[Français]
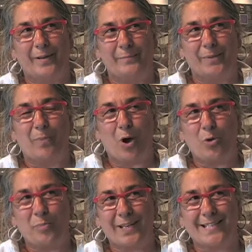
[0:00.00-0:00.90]
Puis
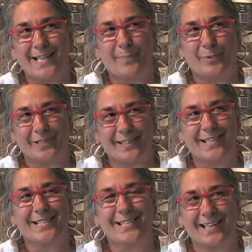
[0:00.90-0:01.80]
Port-au-Percy
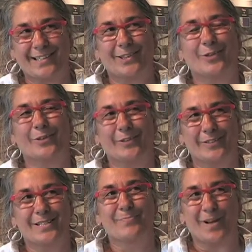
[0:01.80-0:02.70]
apportait cette
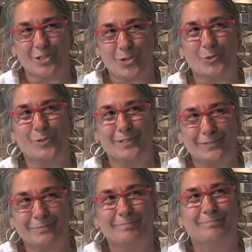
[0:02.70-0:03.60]
euh, dimension-là.